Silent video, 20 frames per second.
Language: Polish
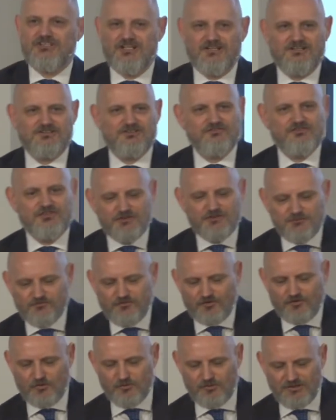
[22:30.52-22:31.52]
co widzimy
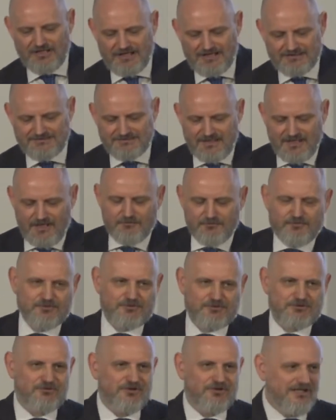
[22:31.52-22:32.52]
wokół nas. Po
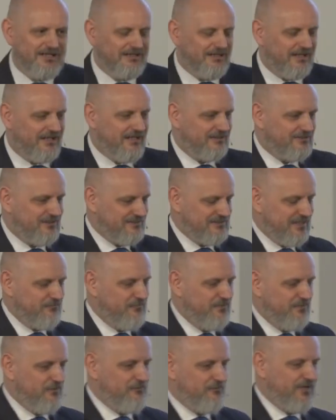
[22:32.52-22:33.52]
prostu, jak ja
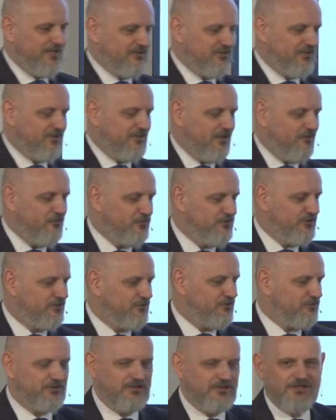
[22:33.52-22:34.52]
czasami patrzę na ludzi,
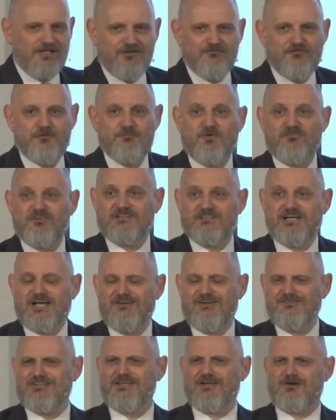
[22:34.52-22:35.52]
którzy wypowiadają
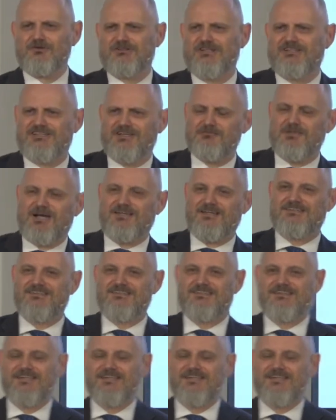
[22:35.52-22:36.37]
się na różne tematy